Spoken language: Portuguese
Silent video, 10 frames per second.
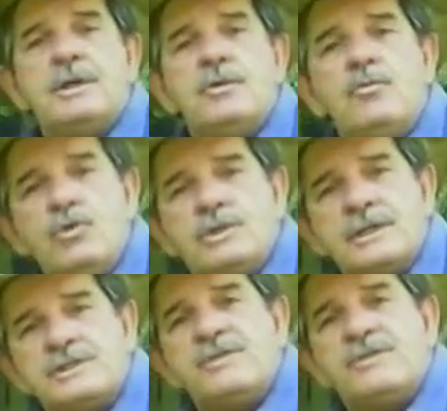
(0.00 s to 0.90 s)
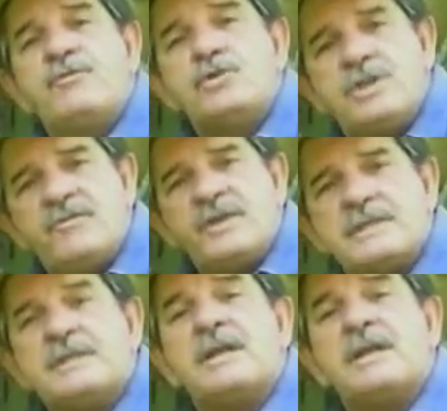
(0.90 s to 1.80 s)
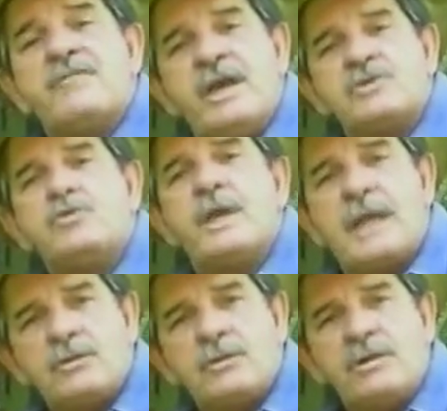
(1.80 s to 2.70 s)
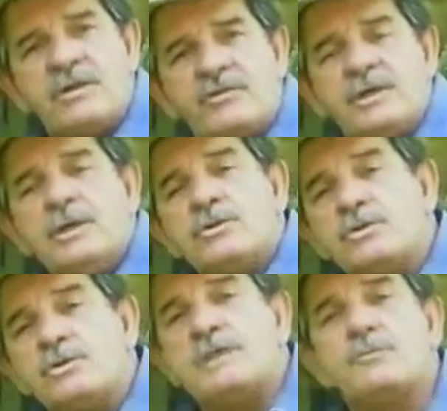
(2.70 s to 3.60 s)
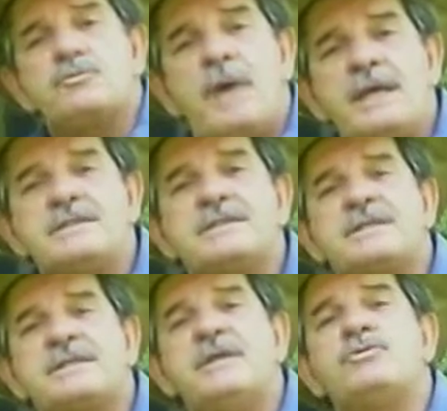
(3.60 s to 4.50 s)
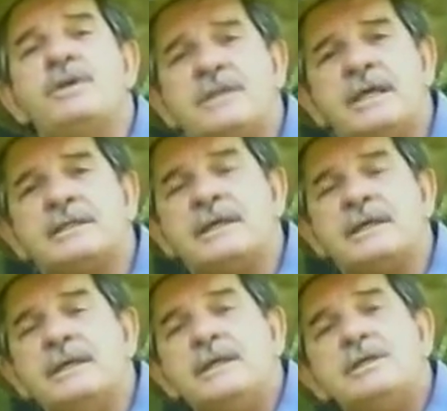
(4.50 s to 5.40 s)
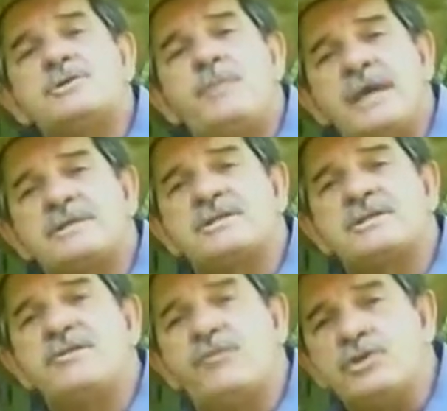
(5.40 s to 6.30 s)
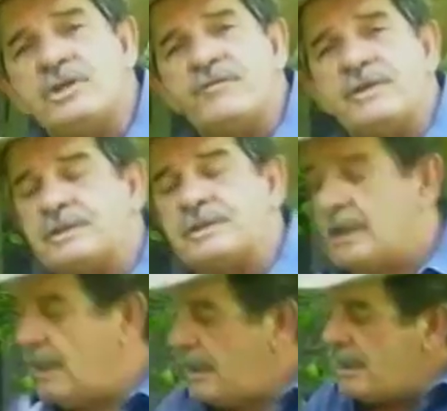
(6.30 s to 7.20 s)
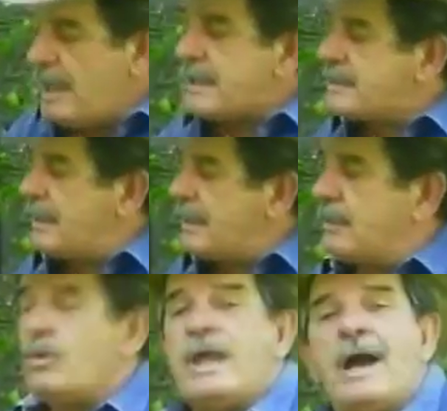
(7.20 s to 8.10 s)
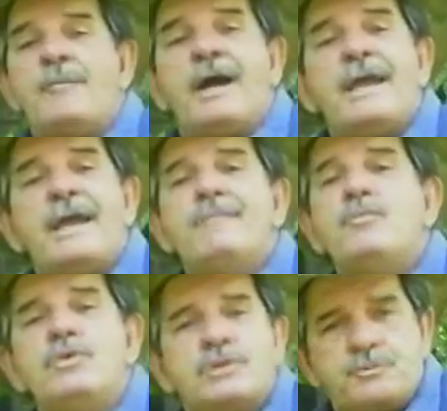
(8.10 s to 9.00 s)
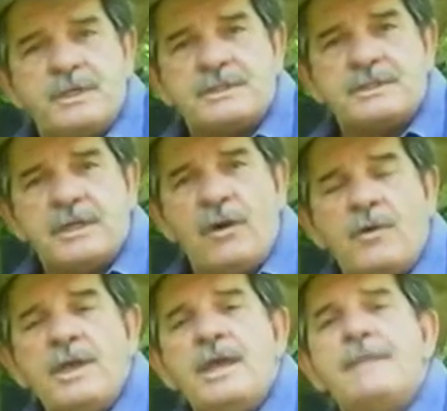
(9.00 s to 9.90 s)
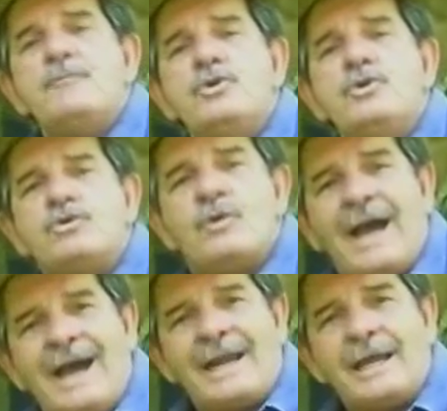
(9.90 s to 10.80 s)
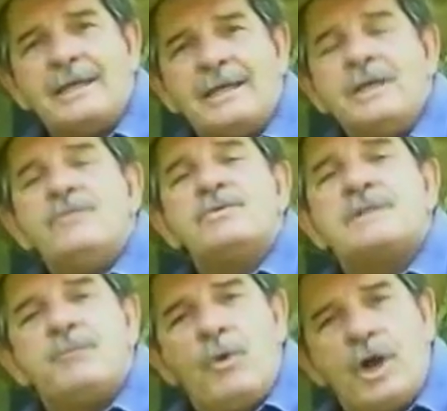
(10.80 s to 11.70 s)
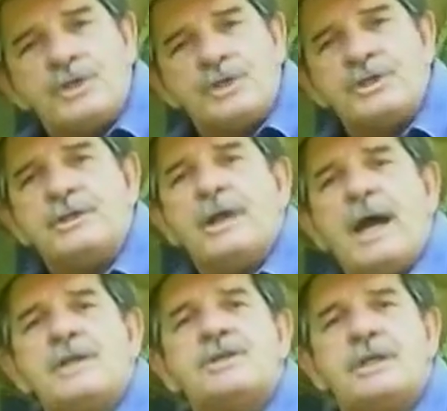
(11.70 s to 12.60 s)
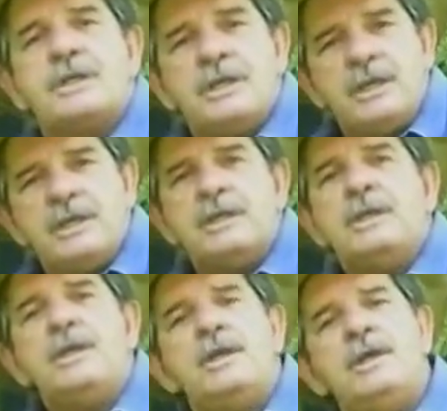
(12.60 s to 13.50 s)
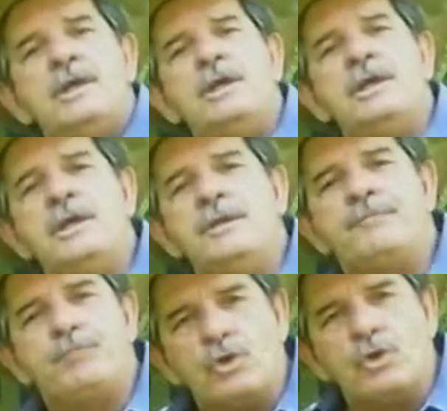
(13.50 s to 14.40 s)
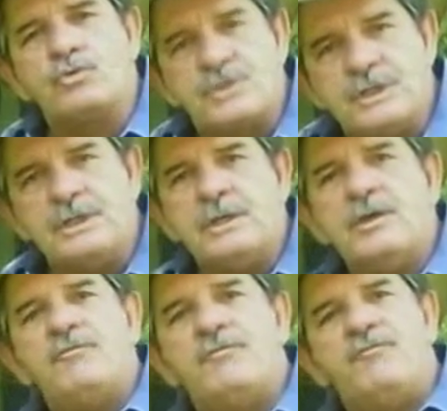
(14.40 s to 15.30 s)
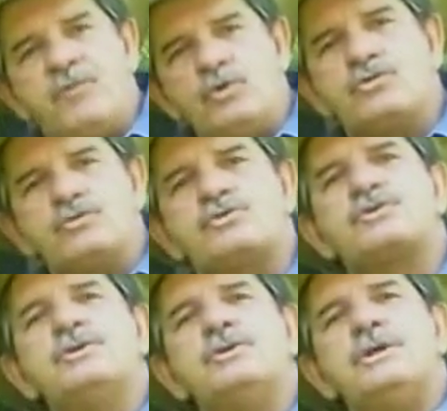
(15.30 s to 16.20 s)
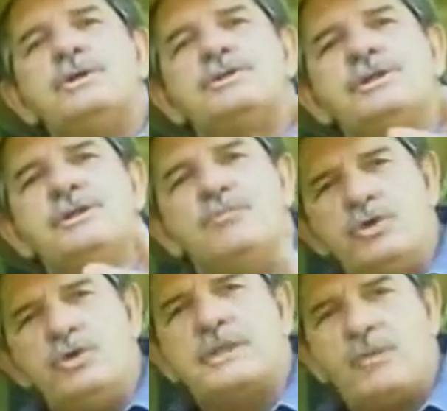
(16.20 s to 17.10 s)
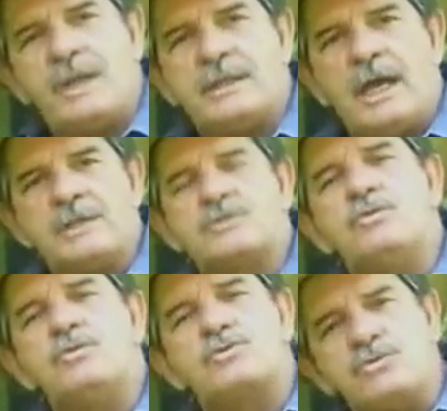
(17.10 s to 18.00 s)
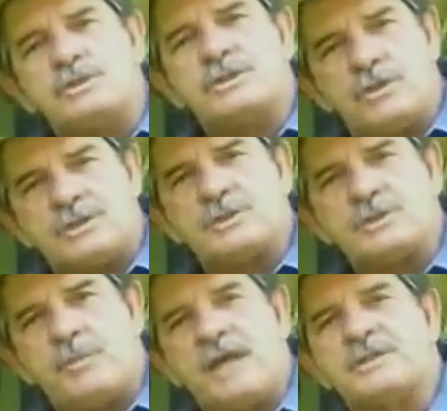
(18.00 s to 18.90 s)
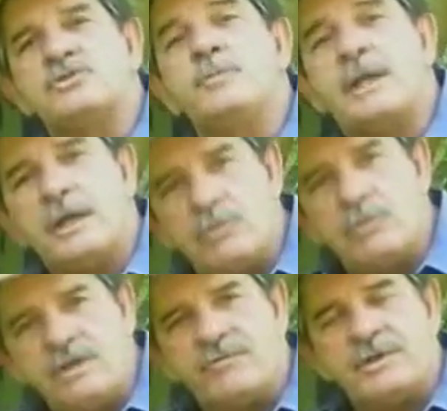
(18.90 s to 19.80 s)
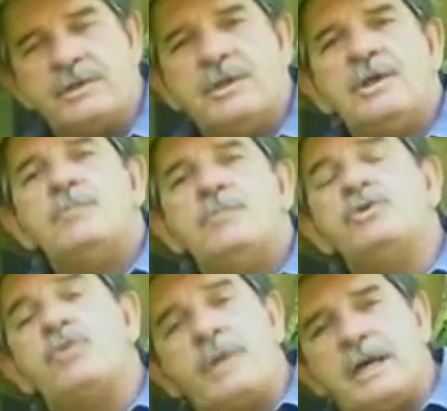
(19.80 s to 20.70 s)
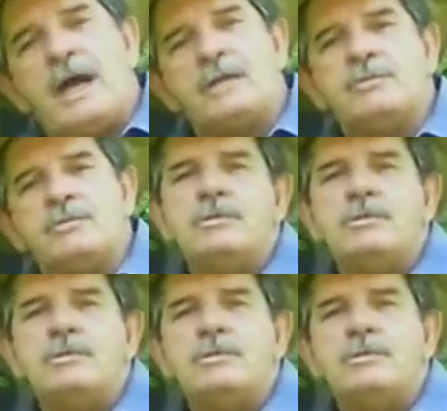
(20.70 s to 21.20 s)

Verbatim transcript: mudas de frutíferas através do Mercado Livre. Nós temos mais de 180 espécies de frutíferas. E essa goiaba é muito especial, é muito rara. Você pode adquirir e produzir frutos de muita qualidade. Consulte as nossas páginas no Mercado Livre. Muito obrigado